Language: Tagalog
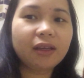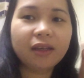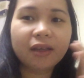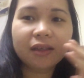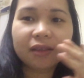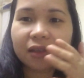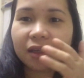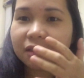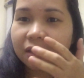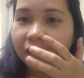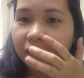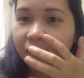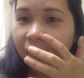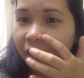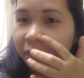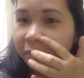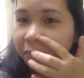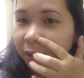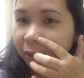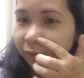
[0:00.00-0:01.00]
ayan guys, ang
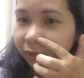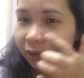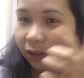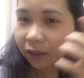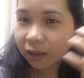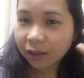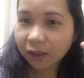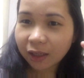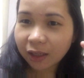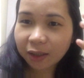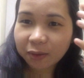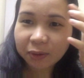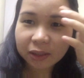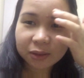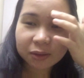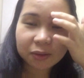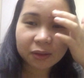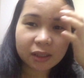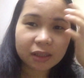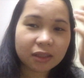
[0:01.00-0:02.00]
dami kong
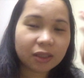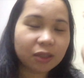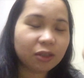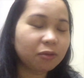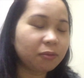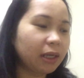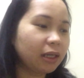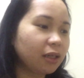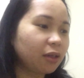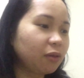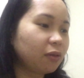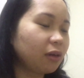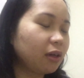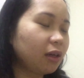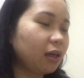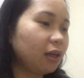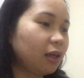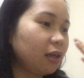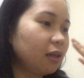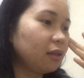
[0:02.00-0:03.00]
tagyawat o kasi kumain
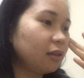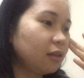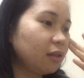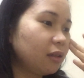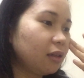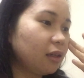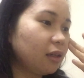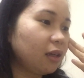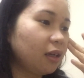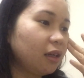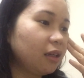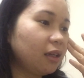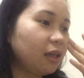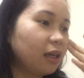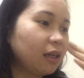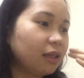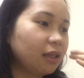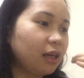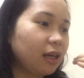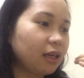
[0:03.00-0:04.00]
ako ka... Mm
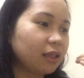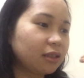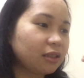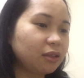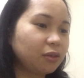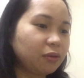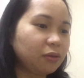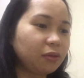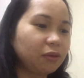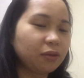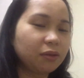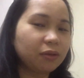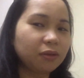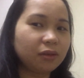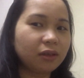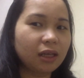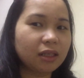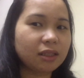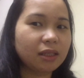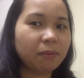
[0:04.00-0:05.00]
ng nuts
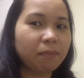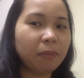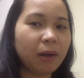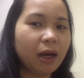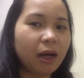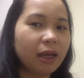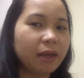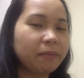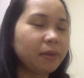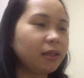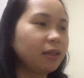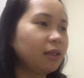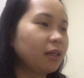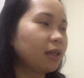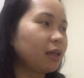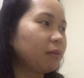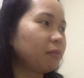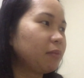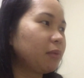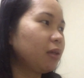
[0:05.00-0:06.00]
nung nasa bae
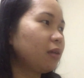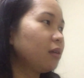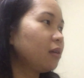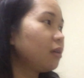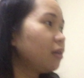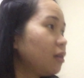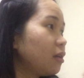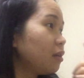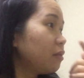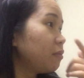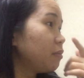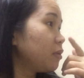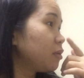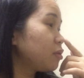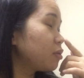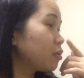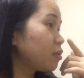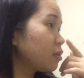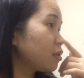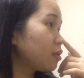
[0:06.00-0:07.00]
bende kami.
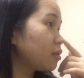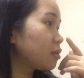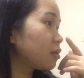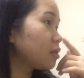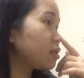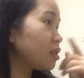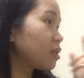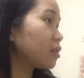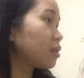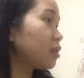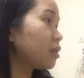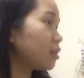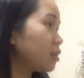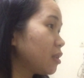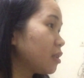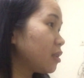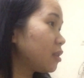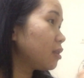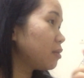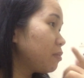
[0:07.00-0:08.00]
Minchok, chikalda
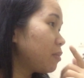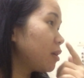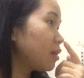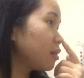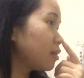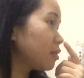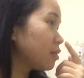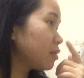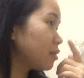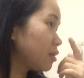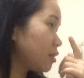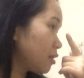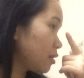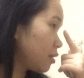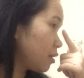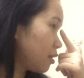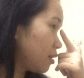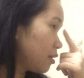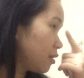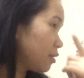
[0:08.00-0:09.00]
kiyete bak
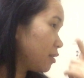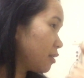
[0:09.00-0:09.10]
masal.